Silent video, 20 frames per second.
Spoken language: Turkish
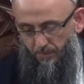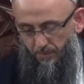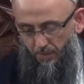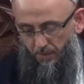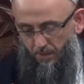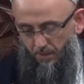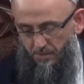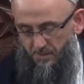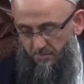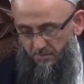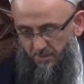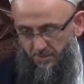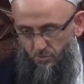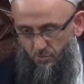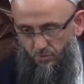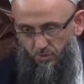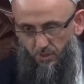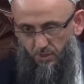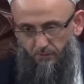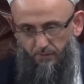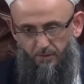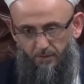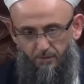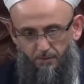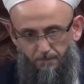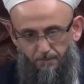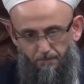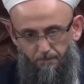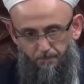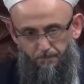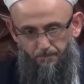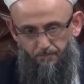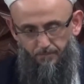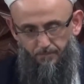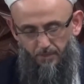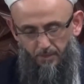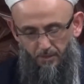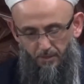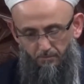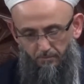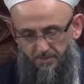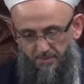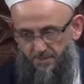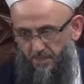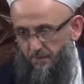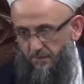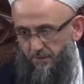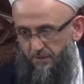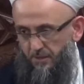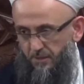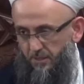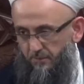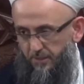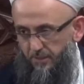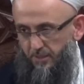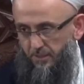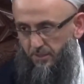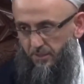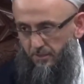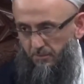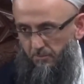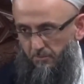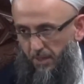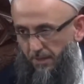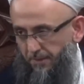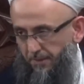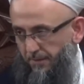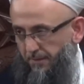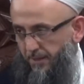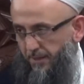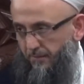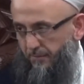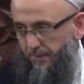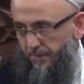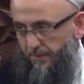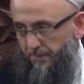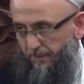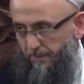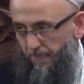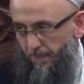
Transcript: Arazi mahsulleri var. Besi hayvanları var, madenler var.